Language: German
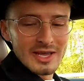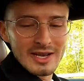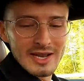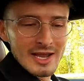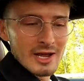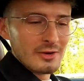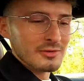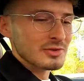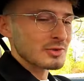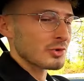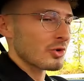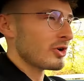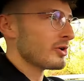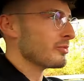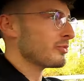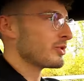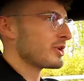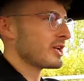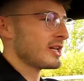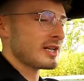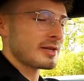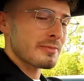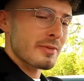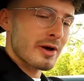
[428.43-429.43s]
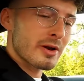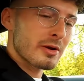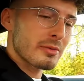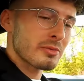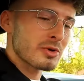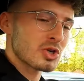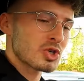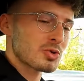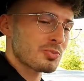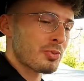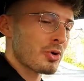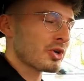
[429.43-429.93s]
geht eher aufs neue Modell. Ich mache
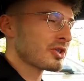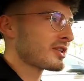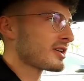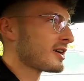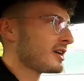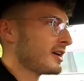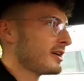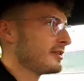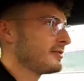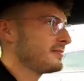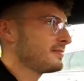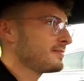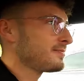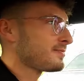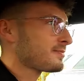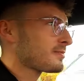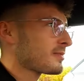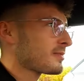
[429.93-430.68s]
nochmal Sport rein.